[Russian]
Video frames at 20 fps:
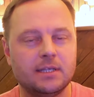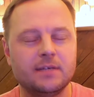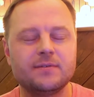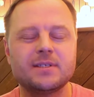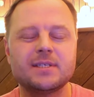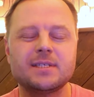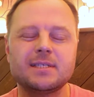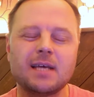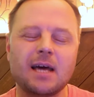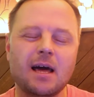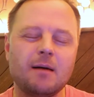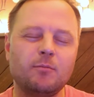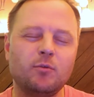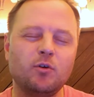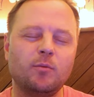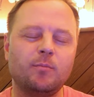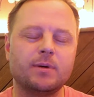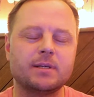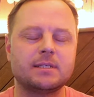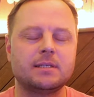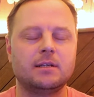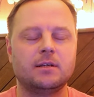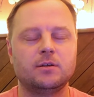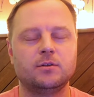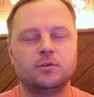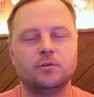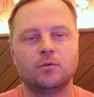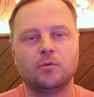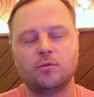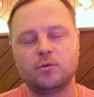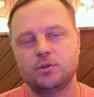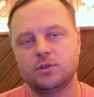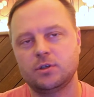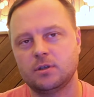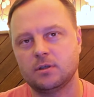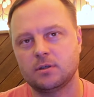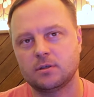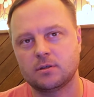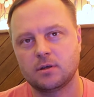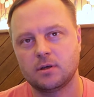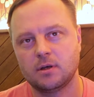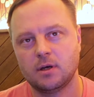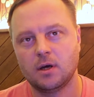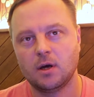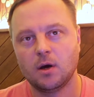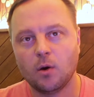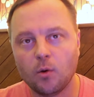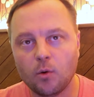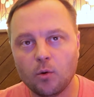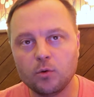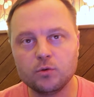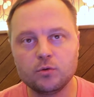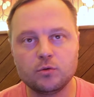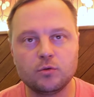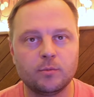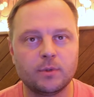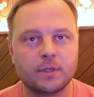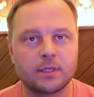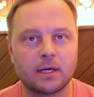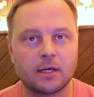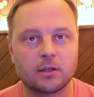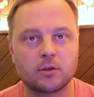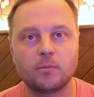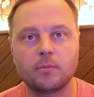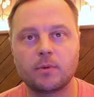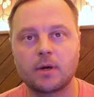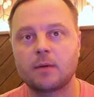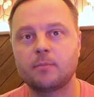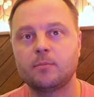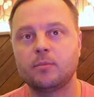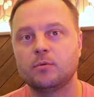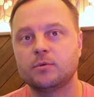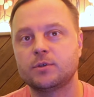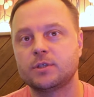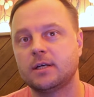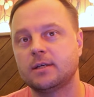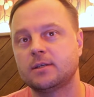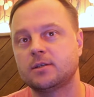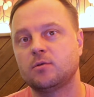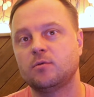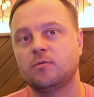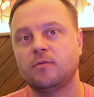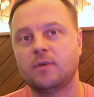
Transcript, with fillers: И в самую последнюю очередь он думает о том, как получается у